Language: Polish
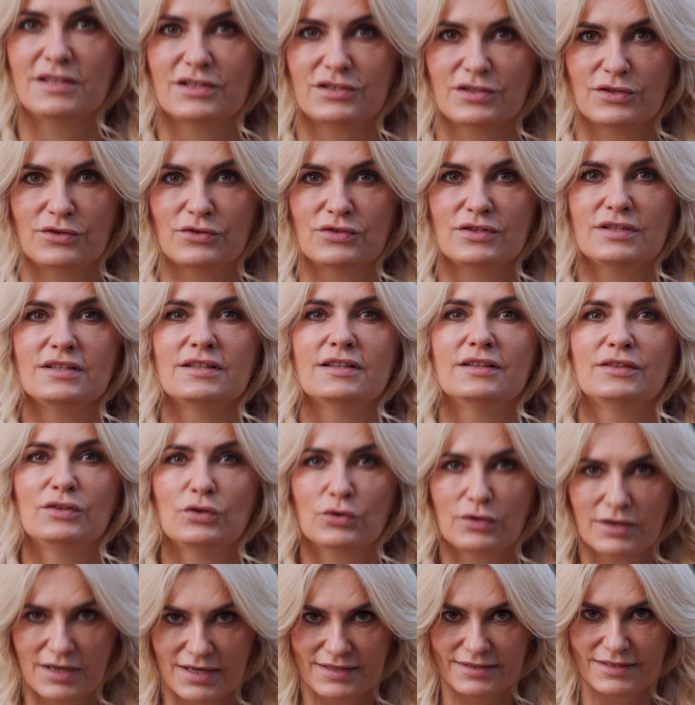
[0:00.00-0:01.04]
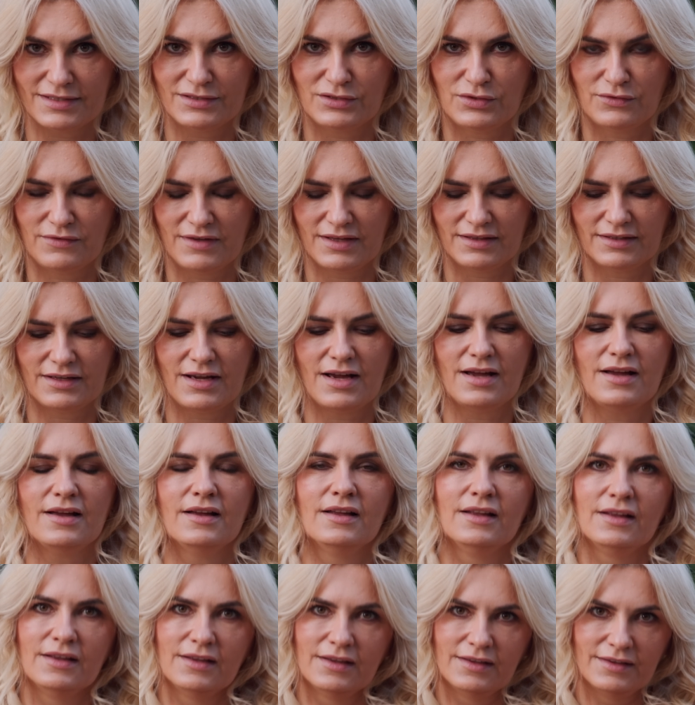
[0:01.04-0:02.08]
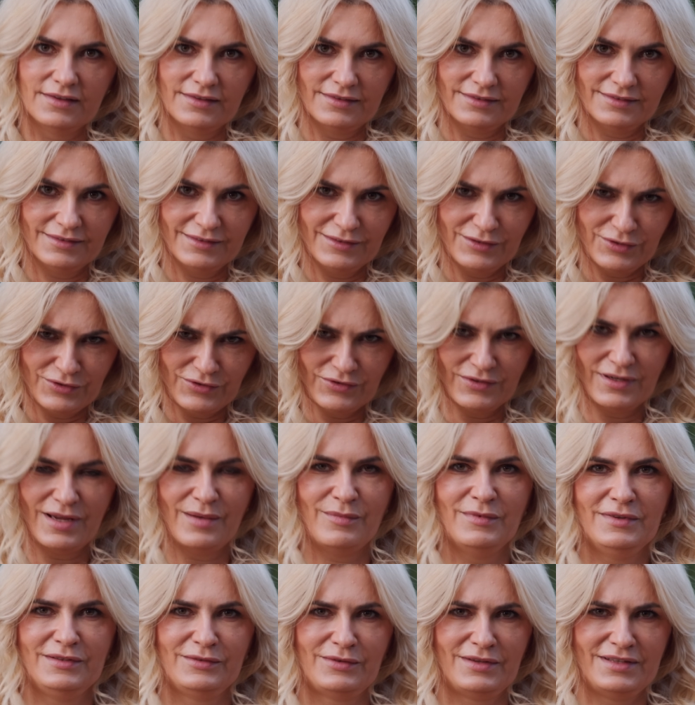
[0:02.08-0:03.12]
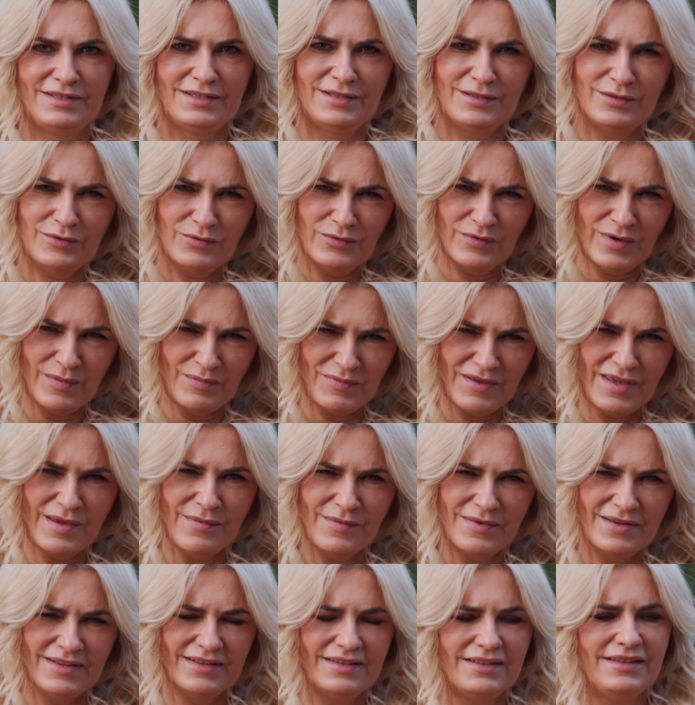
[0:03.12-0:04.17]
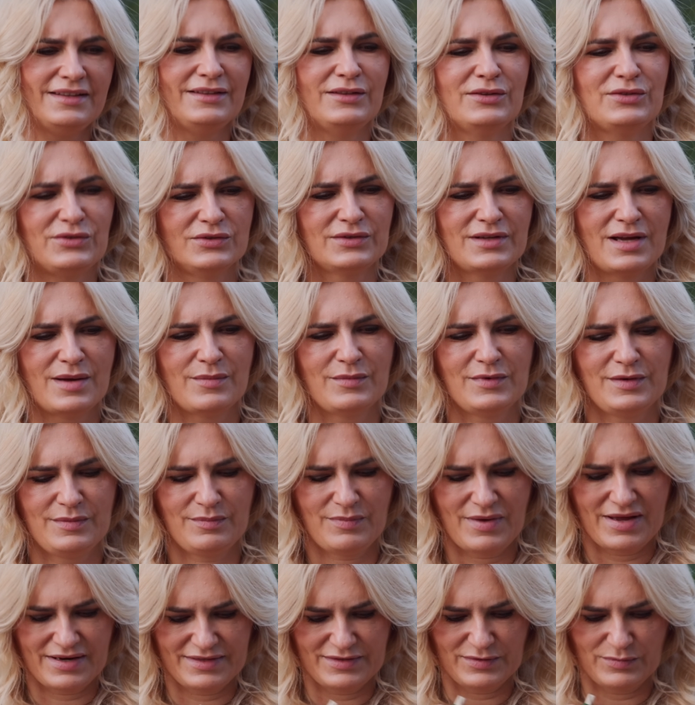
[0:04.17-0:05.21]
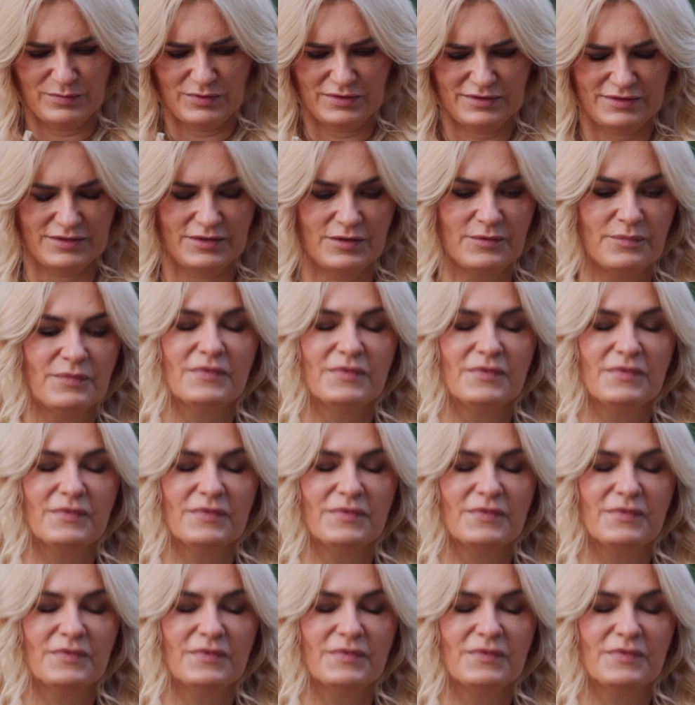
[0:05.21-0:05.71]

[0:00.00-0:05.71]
nasze rośliny dokręcać do wianka, dociągamy, słuchajcie, łapiemy i dociągamy bardzo mocno.